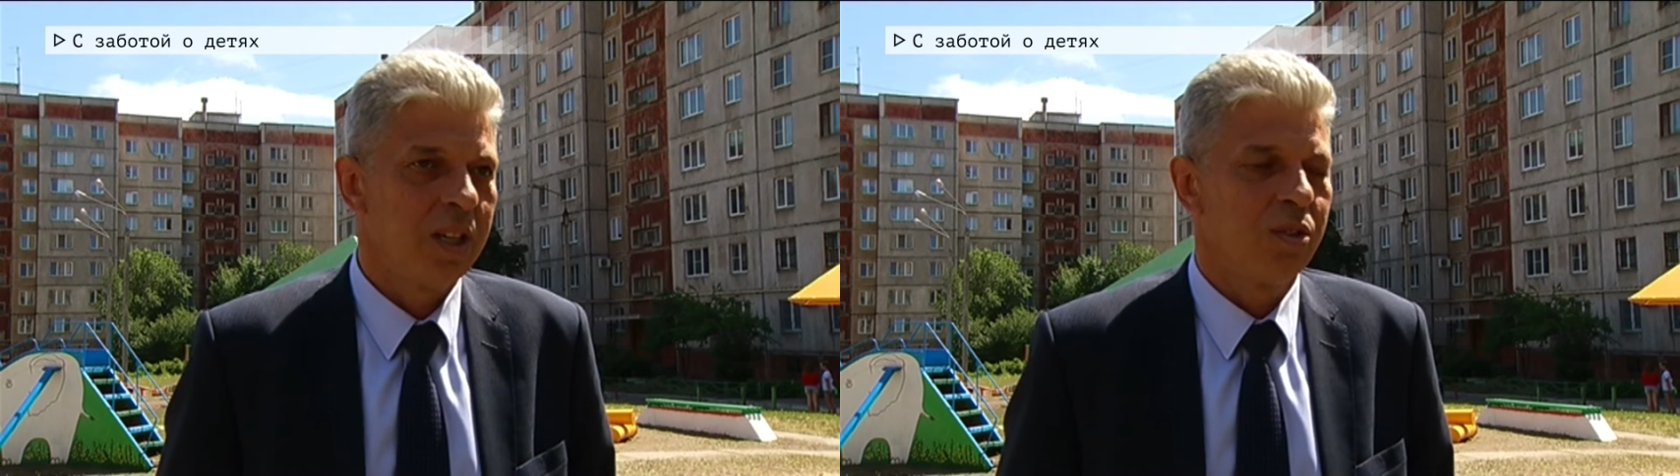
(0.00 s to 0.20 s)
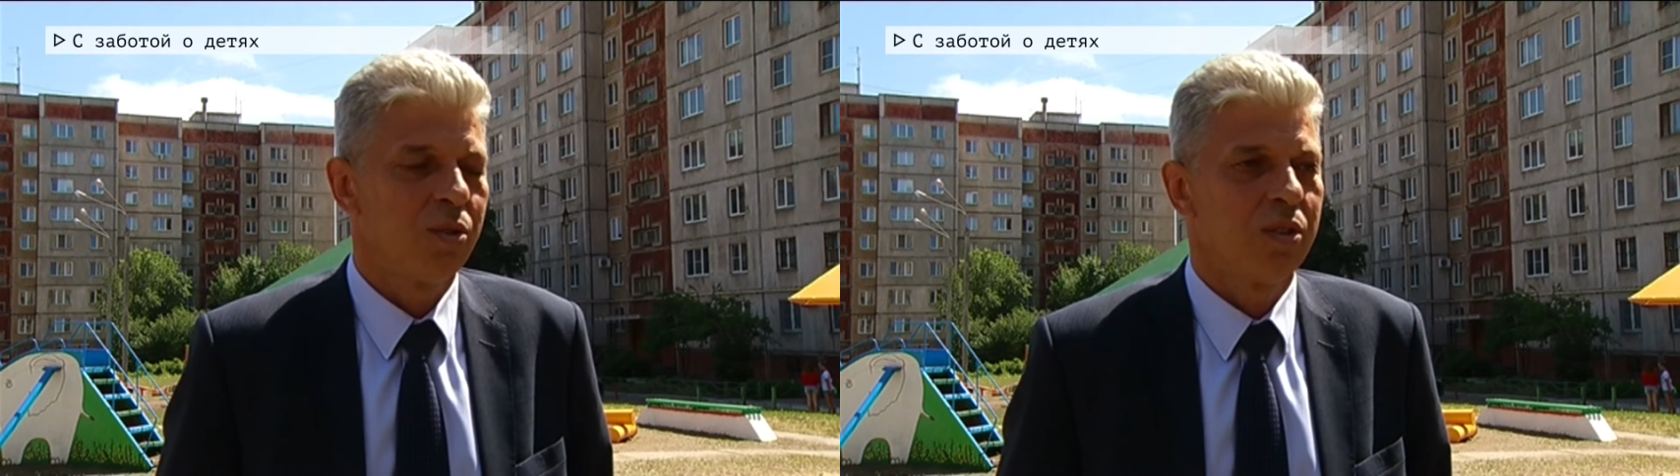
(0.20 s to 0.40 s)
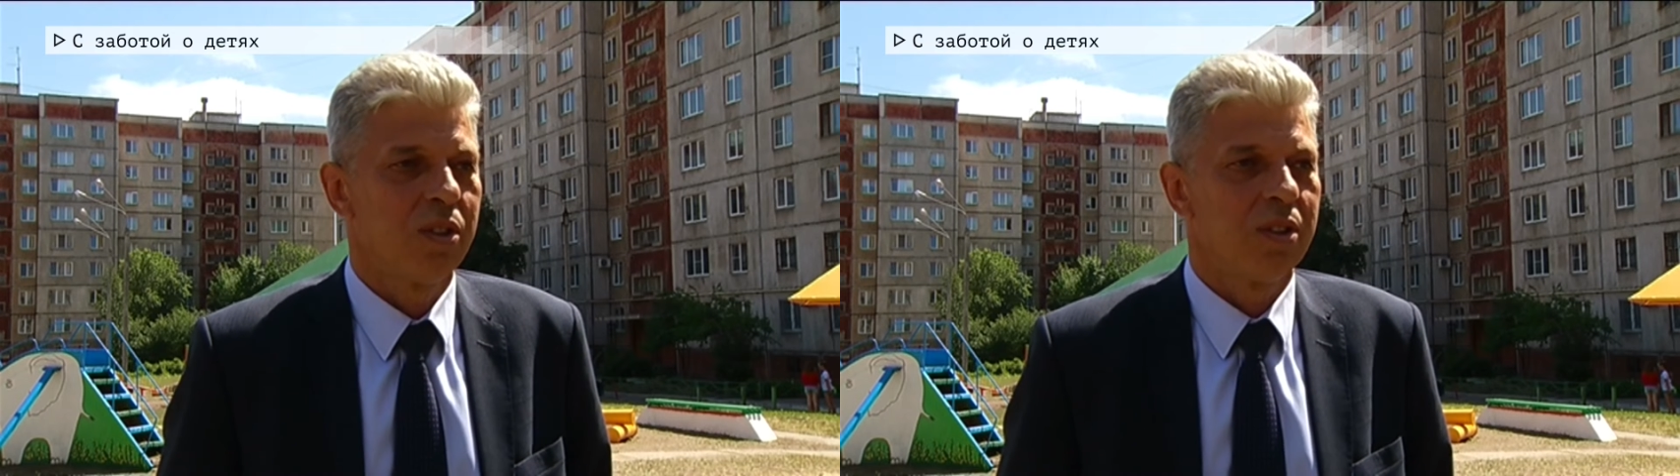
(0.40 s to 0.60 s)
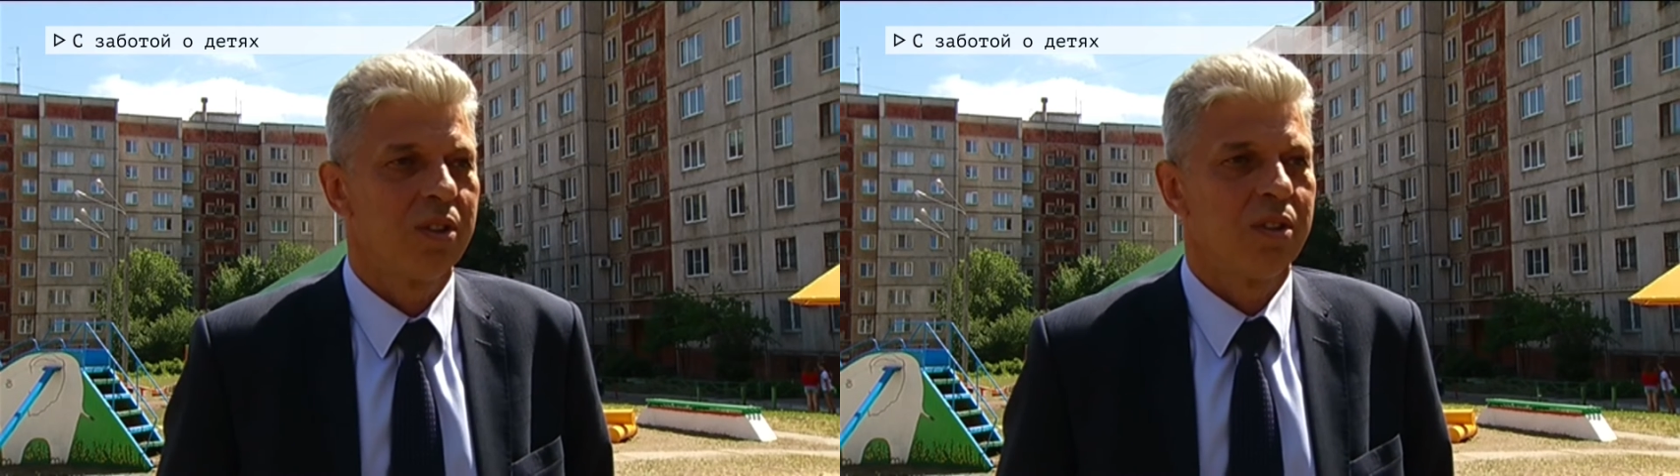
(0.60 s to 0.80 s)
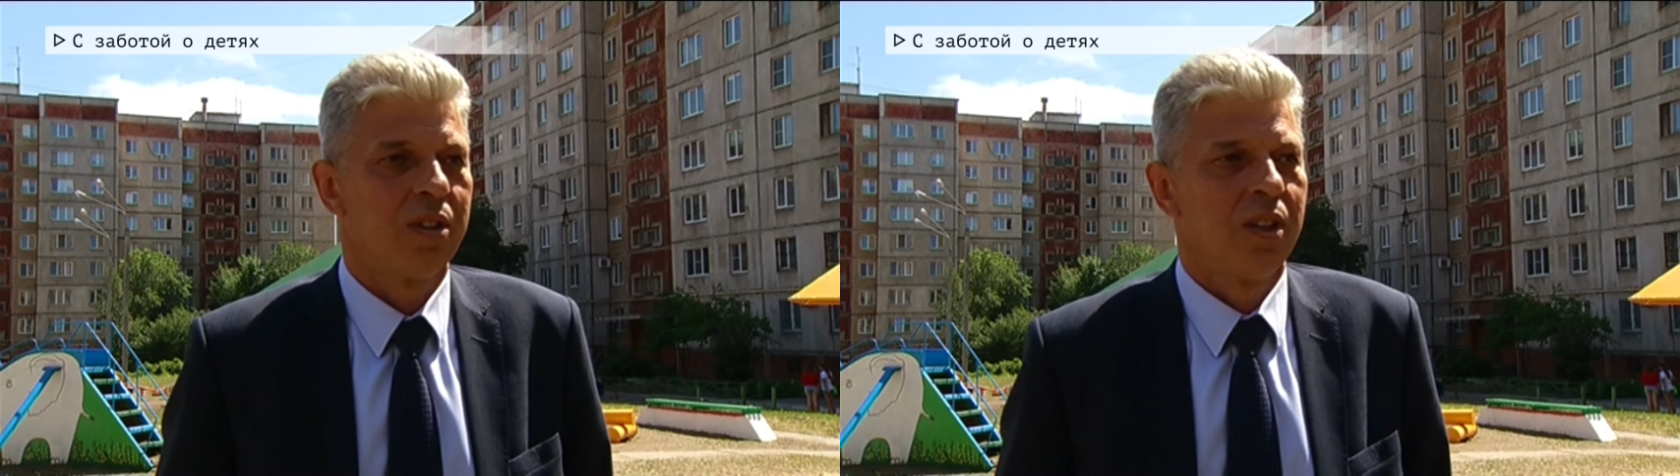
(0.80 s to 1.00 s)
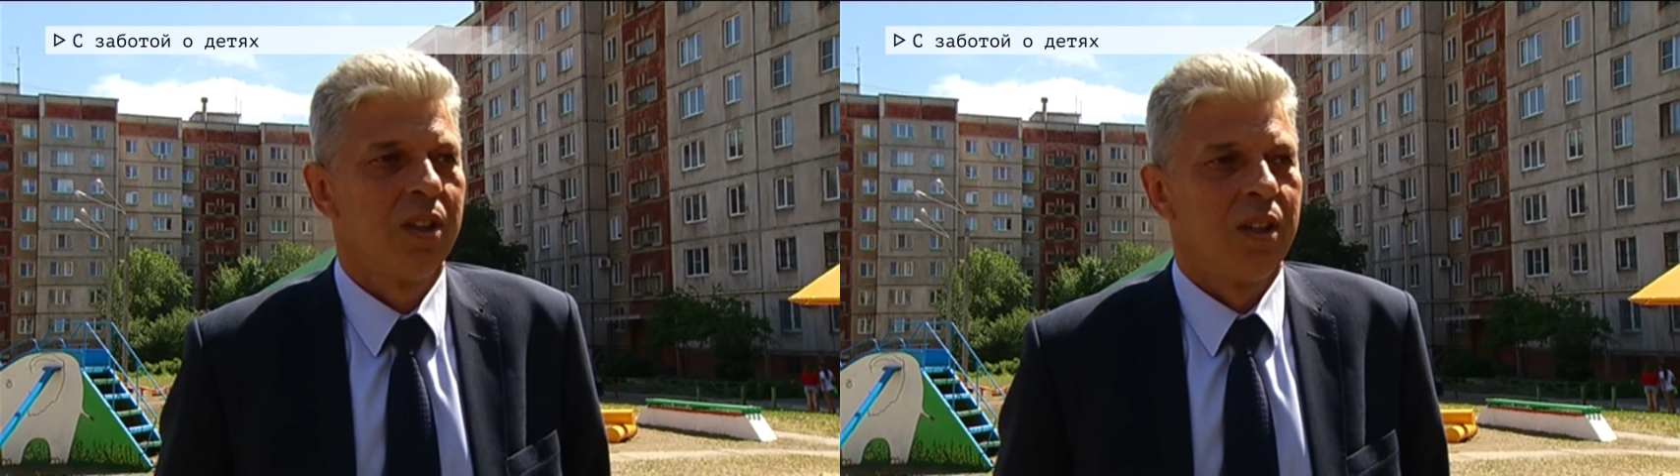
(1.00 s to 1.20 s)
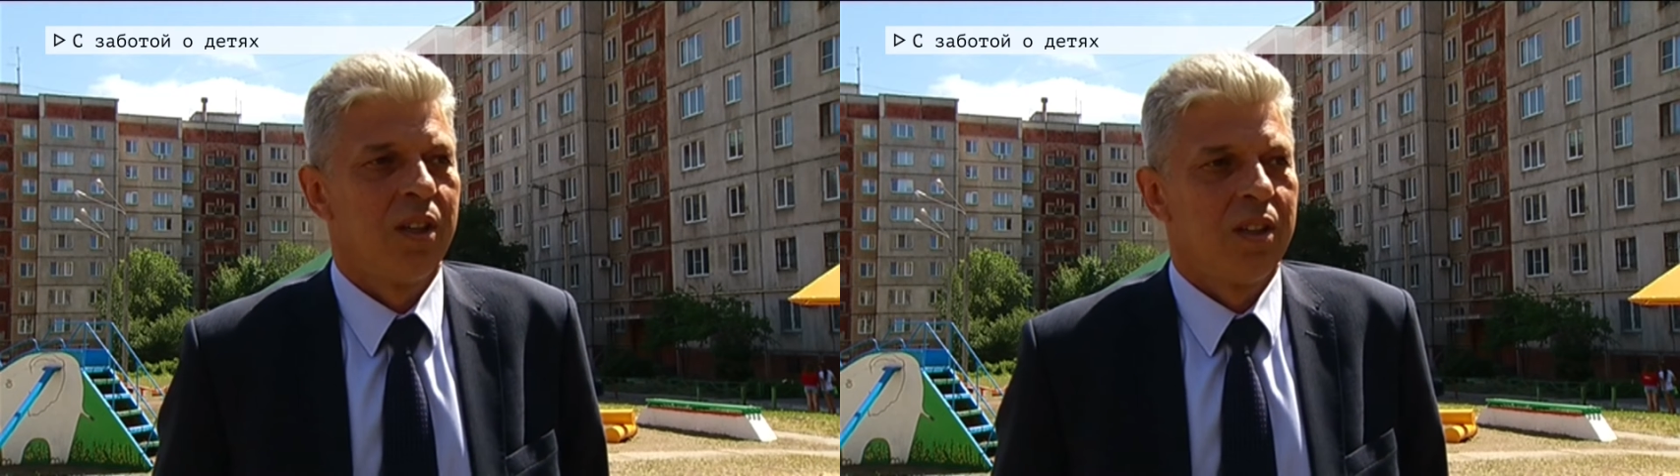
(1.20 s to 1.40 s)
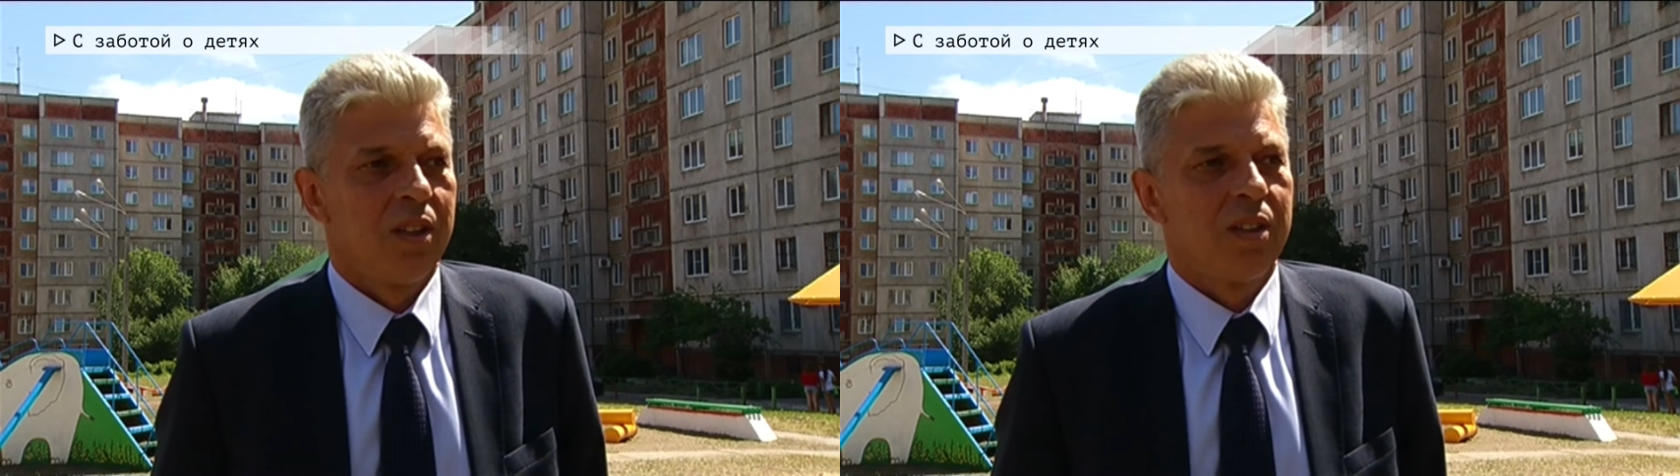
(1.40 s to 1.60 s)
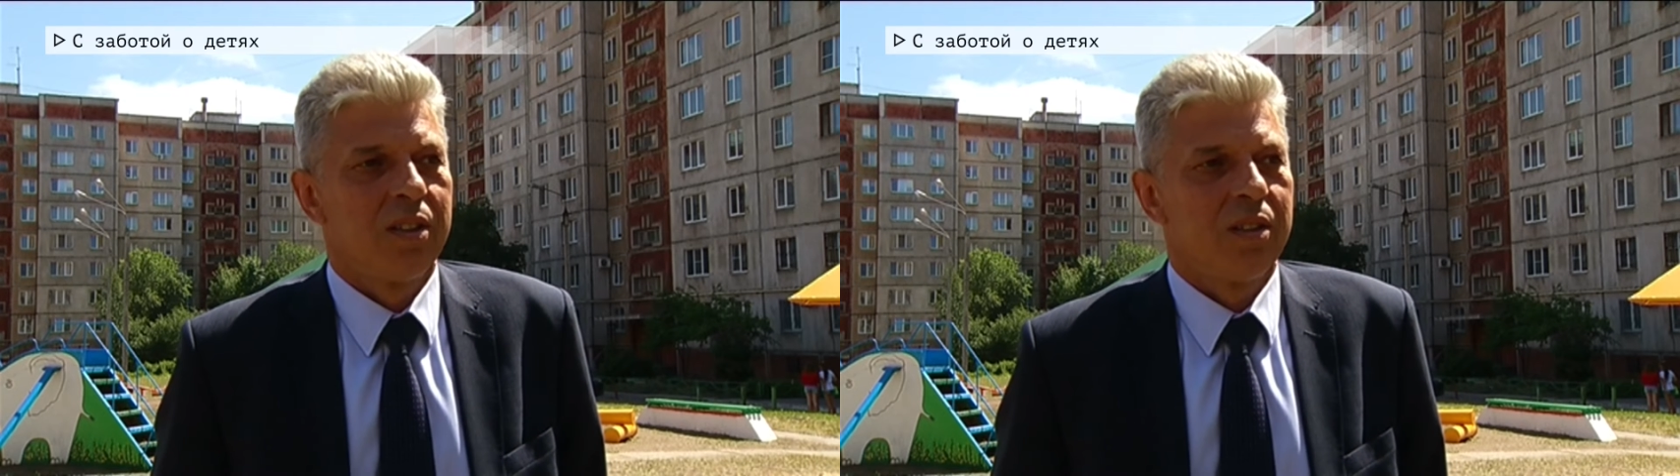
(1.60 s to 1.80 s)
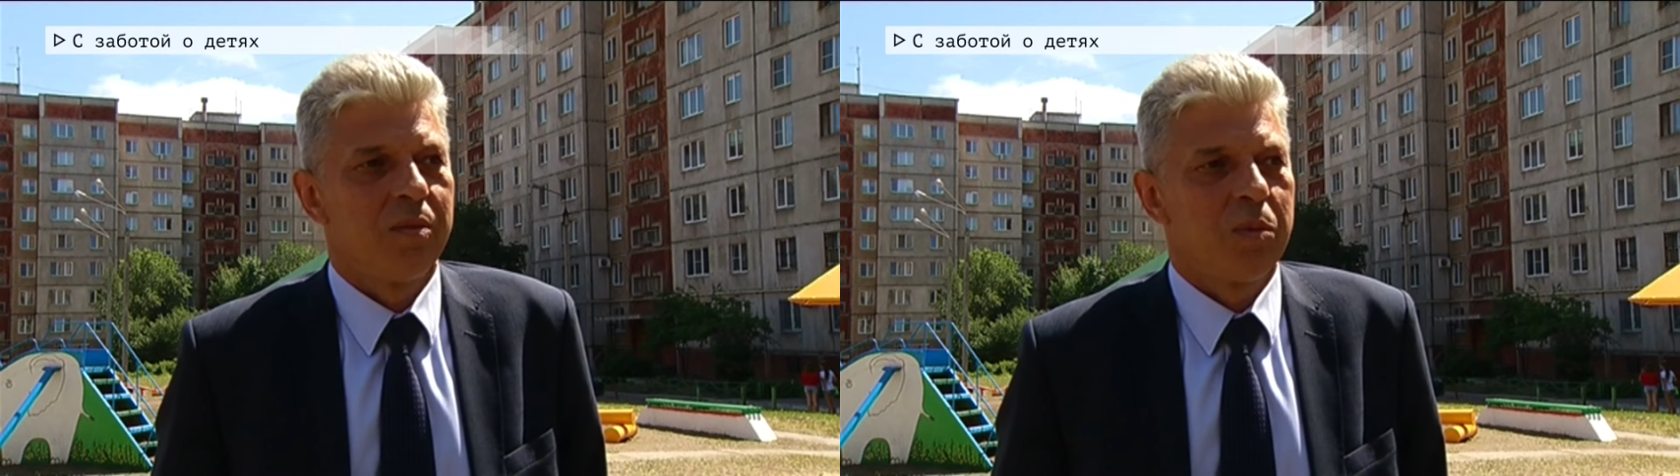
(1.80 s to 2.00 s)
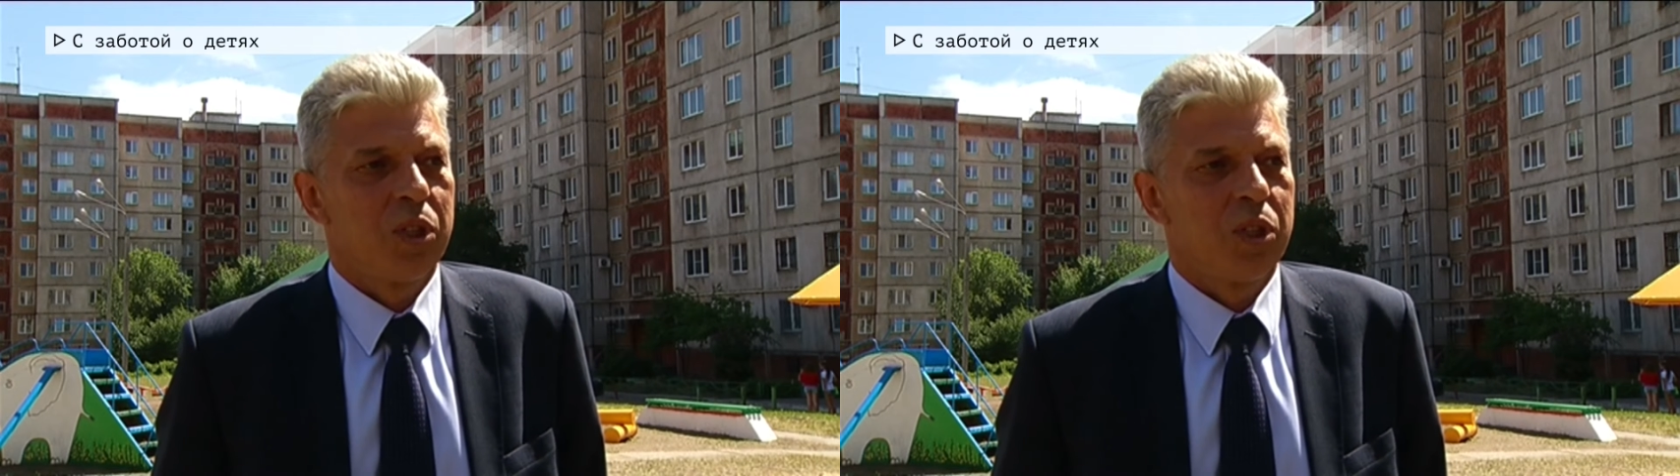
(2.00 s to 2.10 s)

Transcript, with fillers: которые Э,